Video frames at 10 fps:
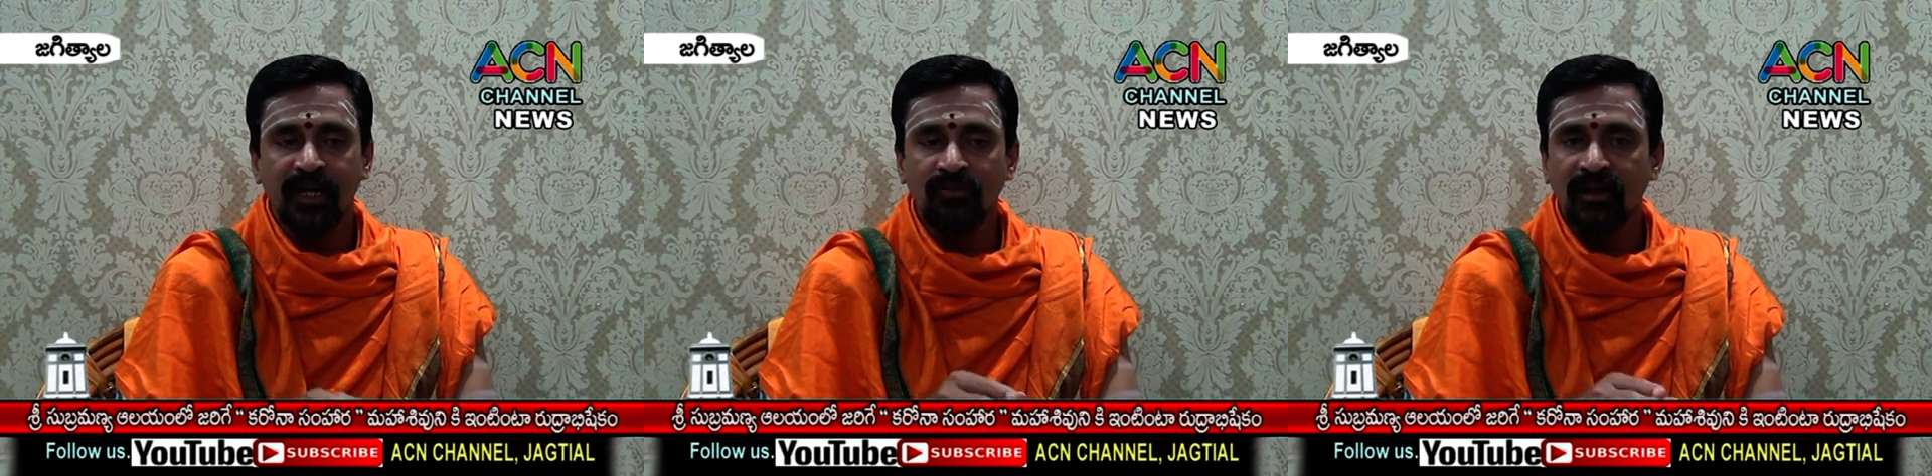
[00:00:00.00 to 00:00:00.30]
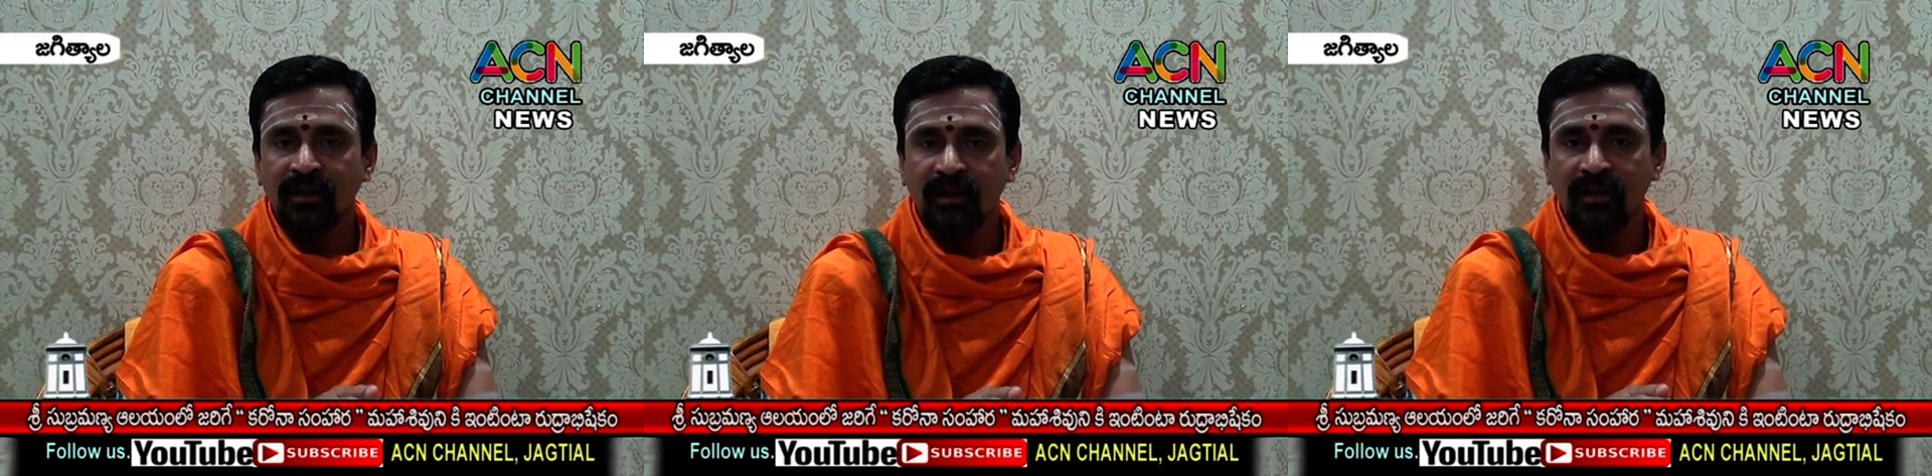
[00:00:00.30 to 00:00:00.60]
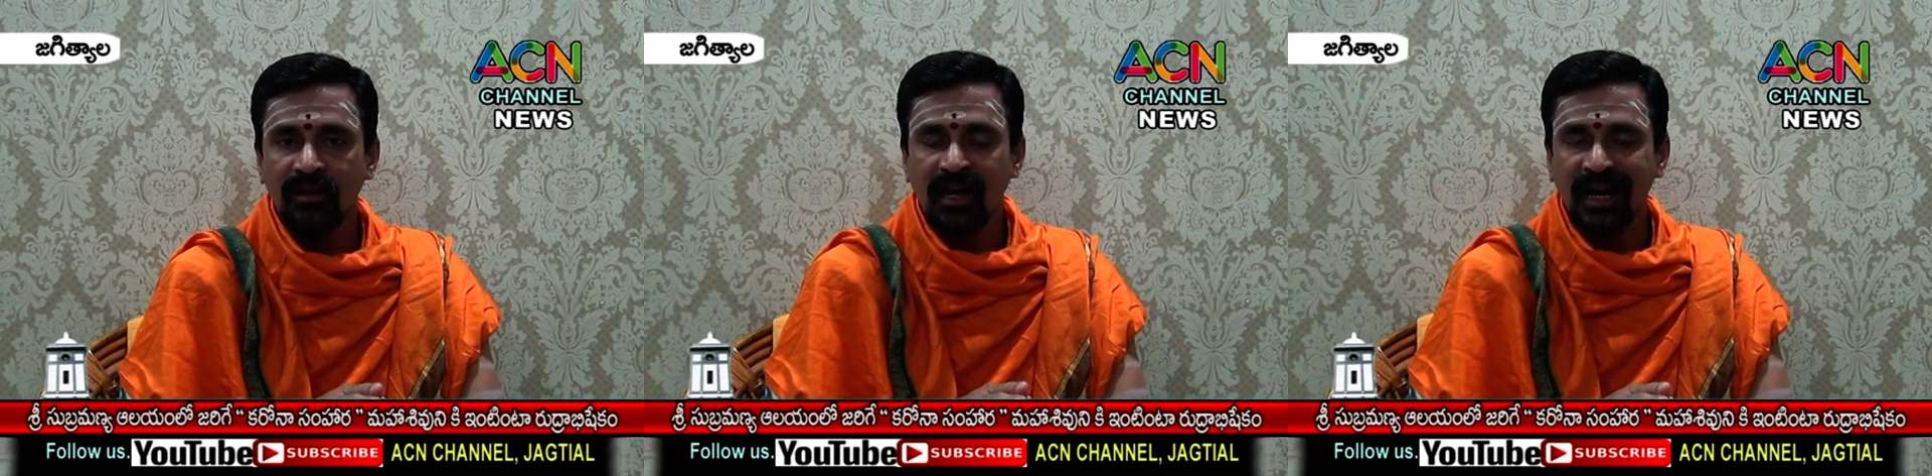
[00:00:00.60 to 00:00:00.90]
ఎటువంటి
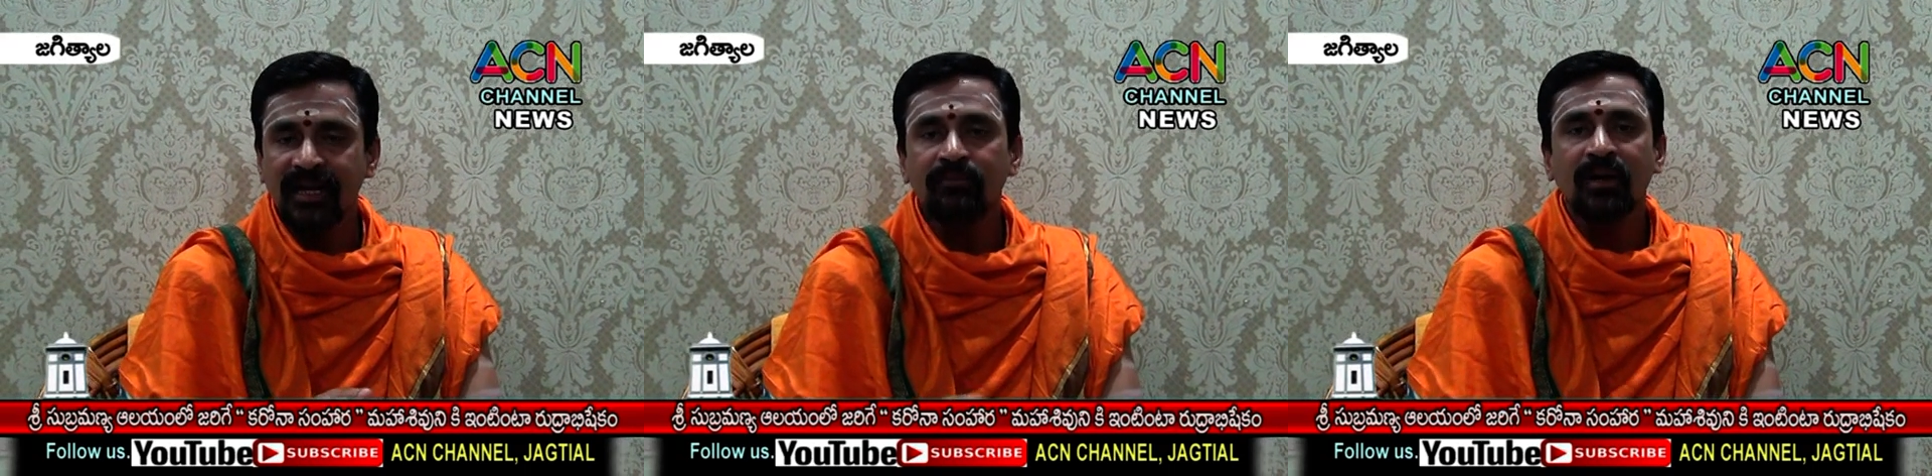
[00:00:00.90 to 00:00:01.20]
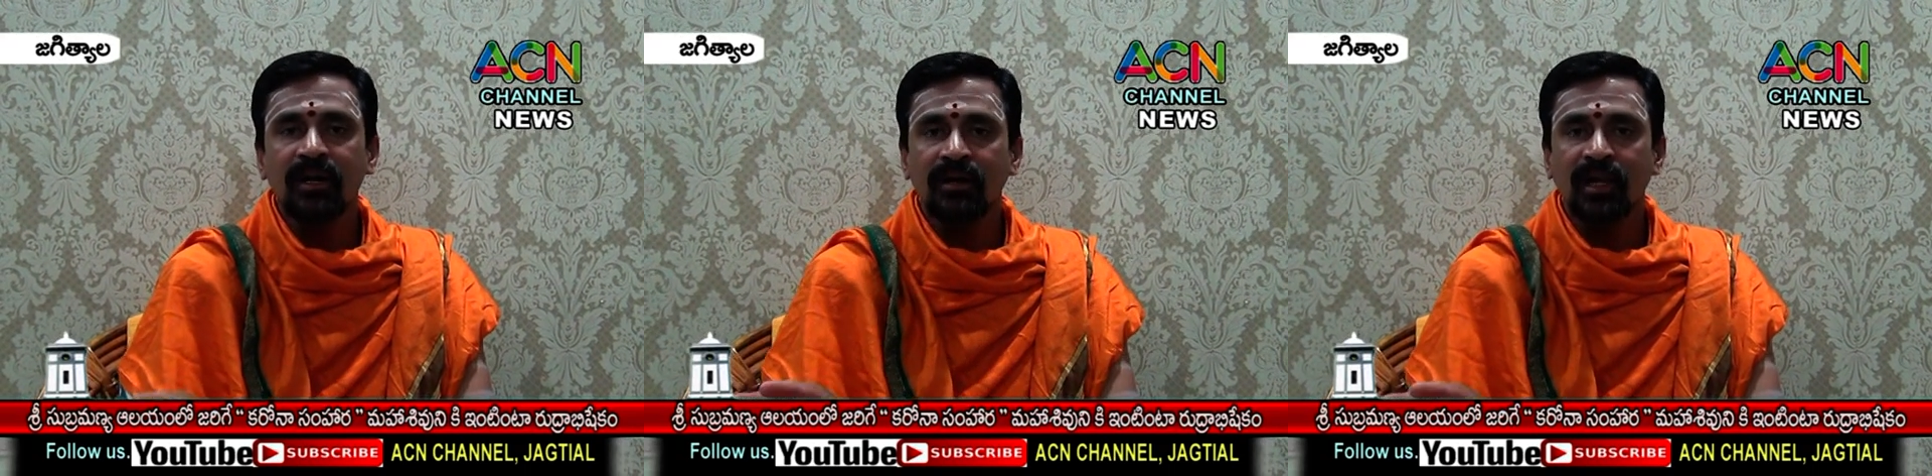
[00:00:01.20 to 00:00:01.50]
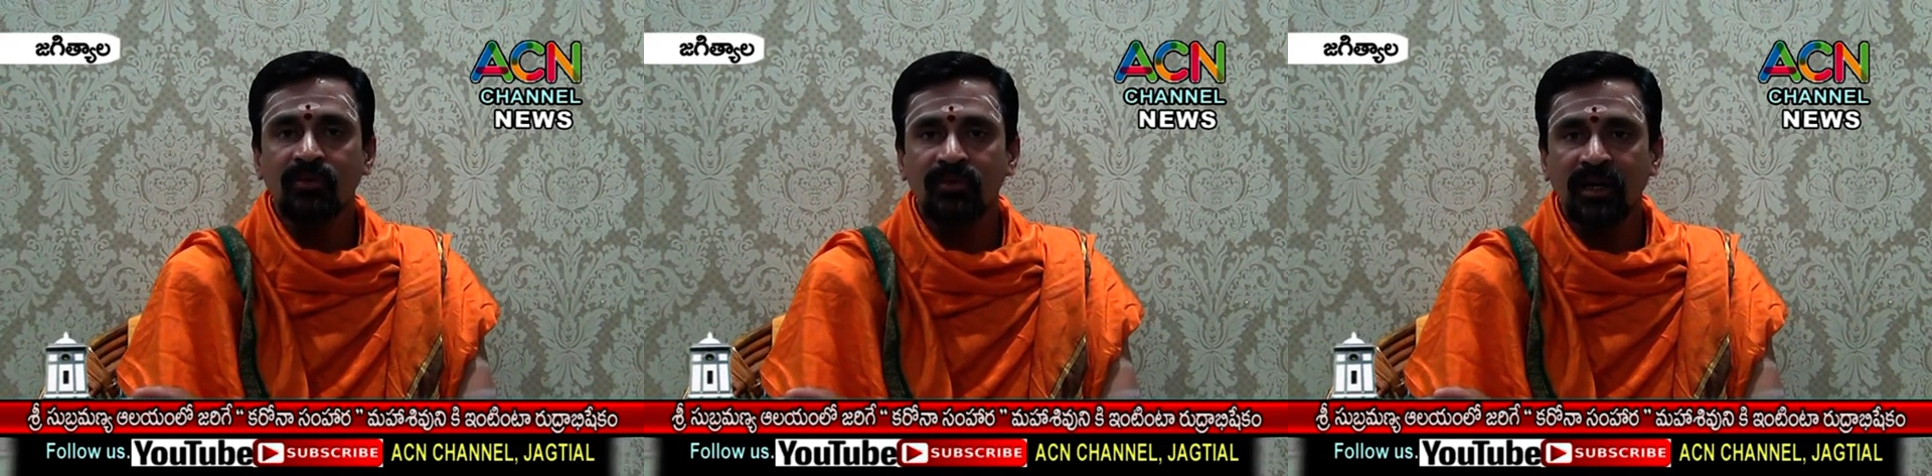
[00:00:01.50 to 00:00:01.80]
ఆడంబరం
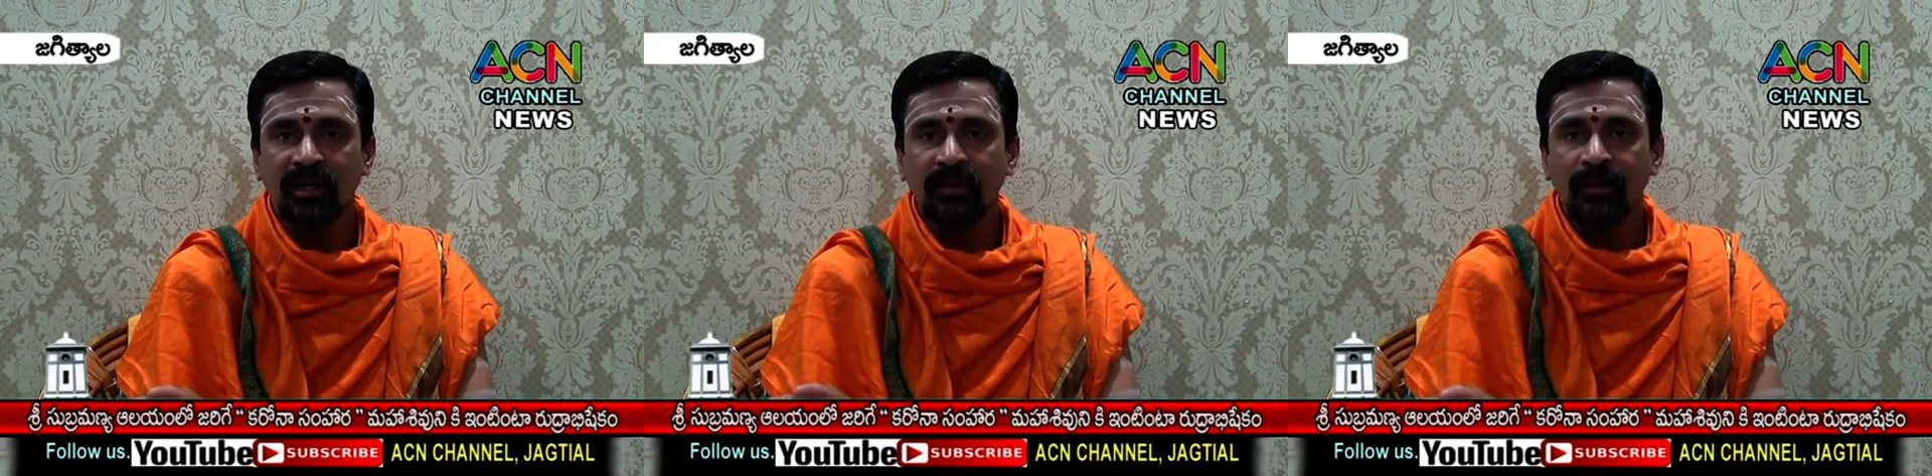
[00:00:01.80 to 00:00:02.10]
లేకుండా